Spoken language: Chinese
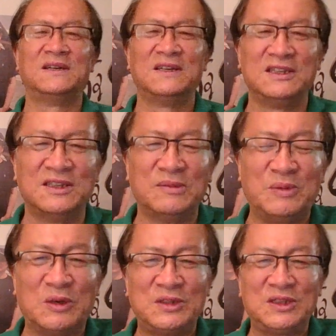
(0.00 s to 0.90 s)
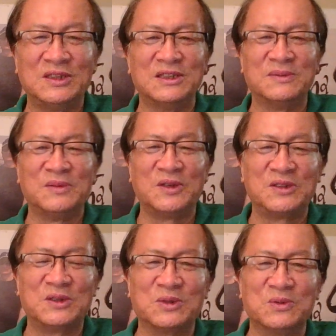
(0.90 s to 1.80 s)
这标志着什么？标
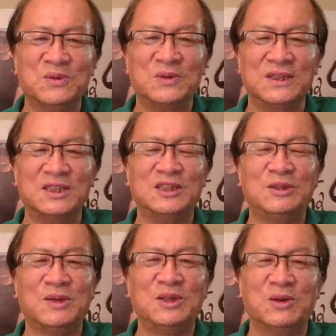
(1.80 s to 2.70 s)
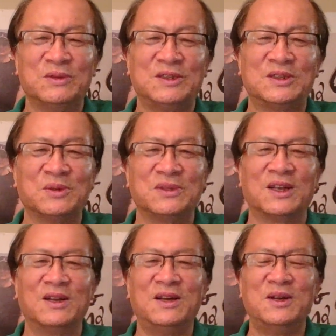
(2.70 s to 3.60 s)
志中共这七权统治走
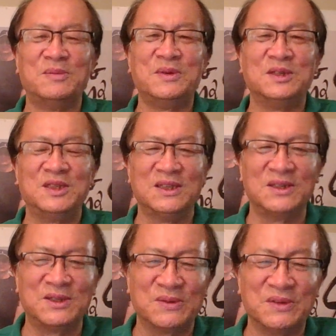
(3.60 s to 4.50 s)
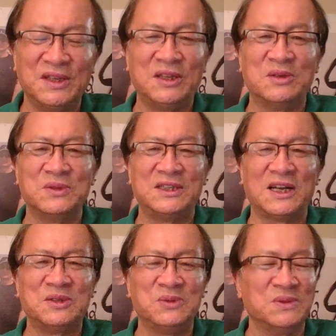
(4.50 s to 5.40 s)
向末期的时候，内斗加
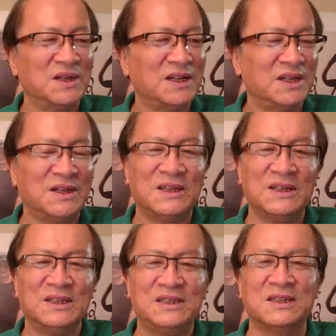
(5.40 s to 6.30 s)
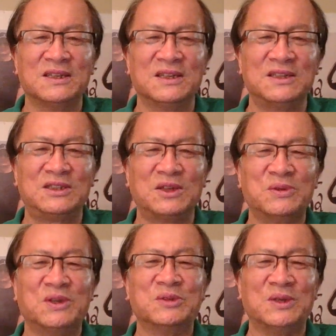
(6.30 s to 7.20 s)
剧，这个
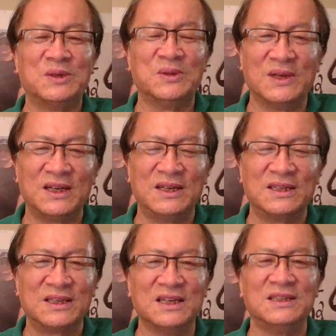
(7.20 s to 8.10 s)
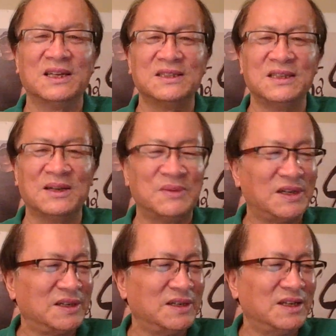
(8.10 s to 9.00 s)
斗到最后啊，可以这样讲
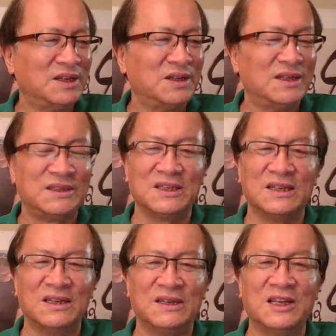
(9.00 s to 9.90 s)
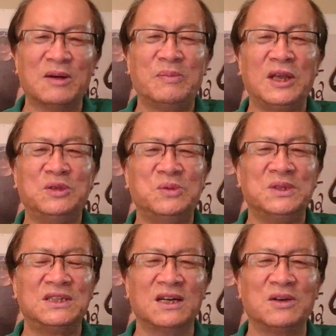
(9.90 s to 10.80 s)
吧，这个两败俱
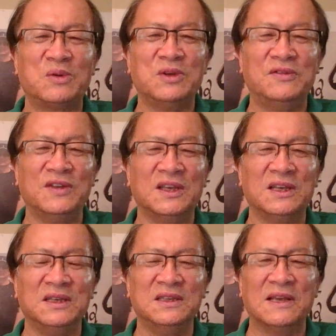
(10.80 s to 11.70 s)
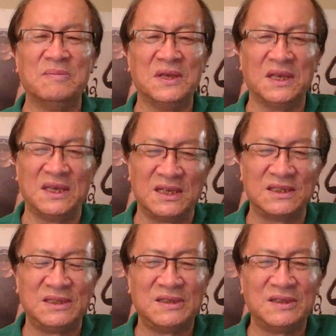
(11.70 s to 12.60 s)
伤，灰飞烟灭呀。
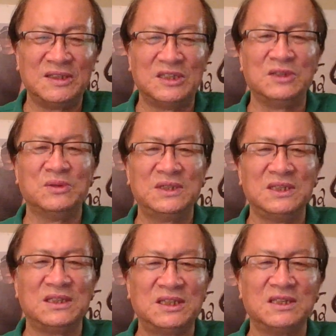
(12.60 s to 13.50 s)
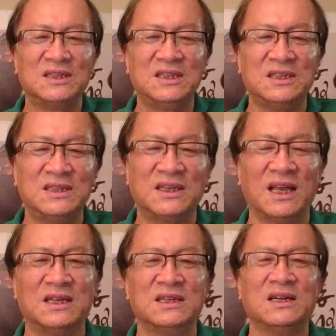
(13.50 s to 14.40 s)
只有进行政治体制
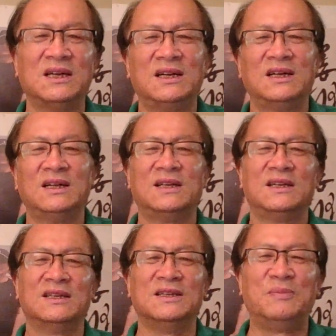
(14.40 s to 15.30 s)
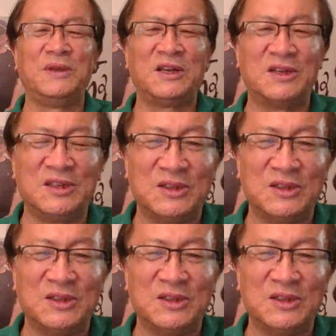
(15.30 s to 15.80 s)
改革，你变革这